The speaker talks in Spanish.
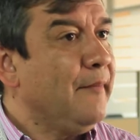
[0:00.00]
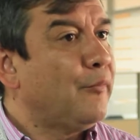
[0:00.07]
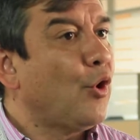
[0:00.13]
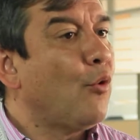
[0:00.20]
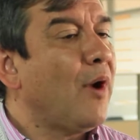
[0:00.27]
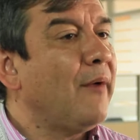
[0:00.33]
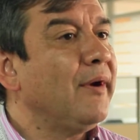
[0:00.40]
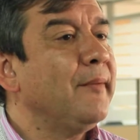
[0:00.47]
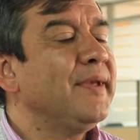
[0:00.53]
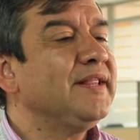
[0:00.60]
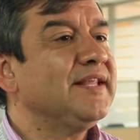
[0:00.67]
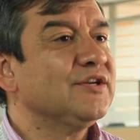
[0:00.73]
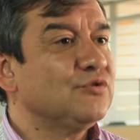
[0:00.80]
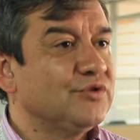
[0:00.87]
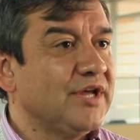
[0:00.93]

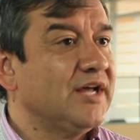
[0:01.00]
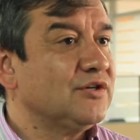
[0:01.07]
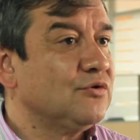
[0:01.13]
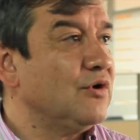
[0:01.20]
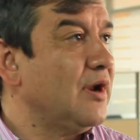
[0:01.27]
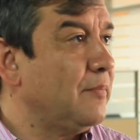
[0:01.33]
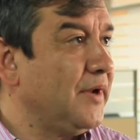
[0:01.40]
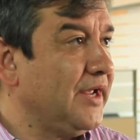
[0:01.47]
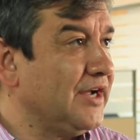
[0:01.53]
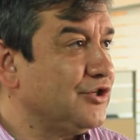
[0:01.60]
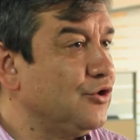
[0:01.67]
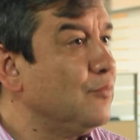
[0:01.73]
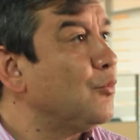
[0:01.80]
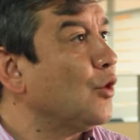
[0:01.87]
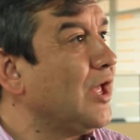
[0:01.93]
probablemente asociadas con la
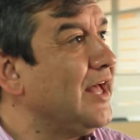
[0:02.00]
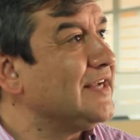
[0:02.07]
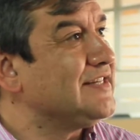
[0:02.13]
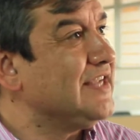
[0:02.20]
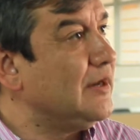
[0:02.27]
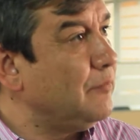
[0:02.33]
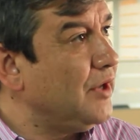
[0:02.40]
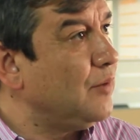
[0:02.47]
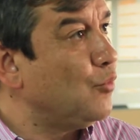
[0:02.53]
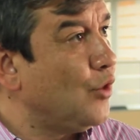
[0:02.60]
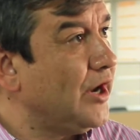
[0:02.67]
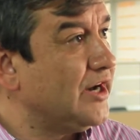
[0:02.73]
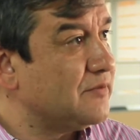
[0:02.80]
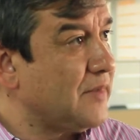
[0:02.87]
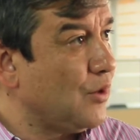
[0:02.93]
aplicación por cada 100.000
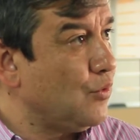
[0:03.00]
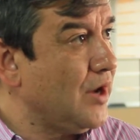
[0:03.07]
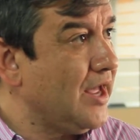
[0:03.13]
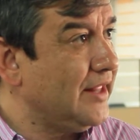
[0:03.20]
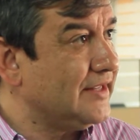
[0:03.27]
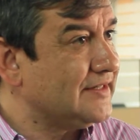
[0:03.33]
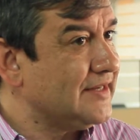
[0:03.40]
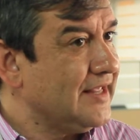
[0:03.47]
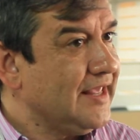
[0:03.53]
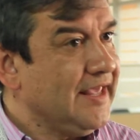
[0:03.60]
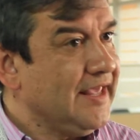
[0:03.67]
mujeres vacunadas.